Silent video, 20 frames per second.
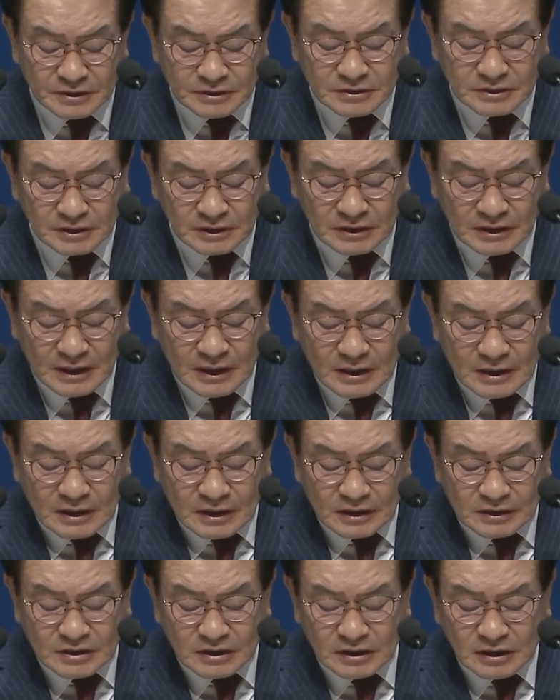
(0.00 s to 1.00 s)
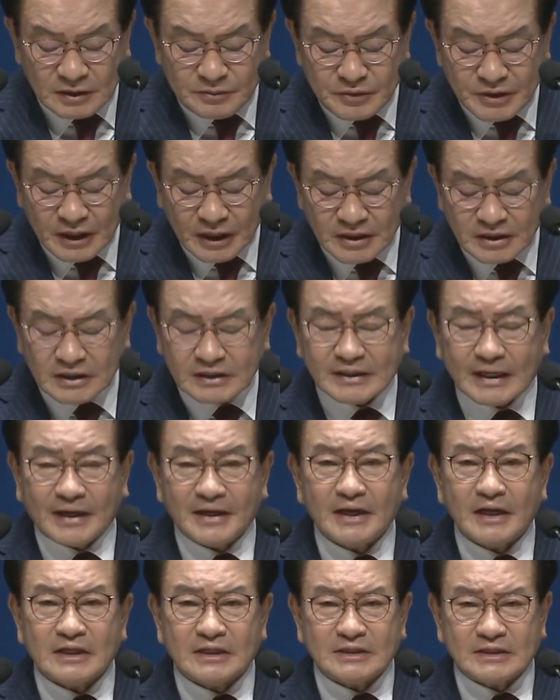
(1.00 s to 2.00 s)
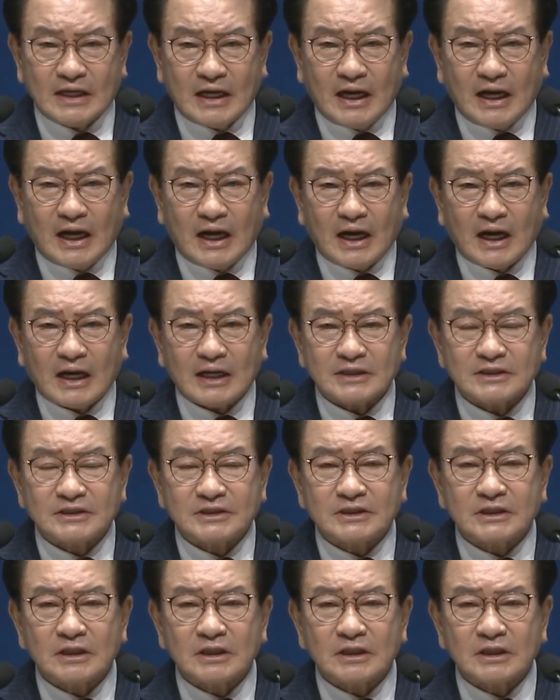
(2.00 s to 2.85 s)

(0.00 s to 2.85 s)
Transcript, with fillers: 그래서 어떤 의미가 이게 담겼느냐?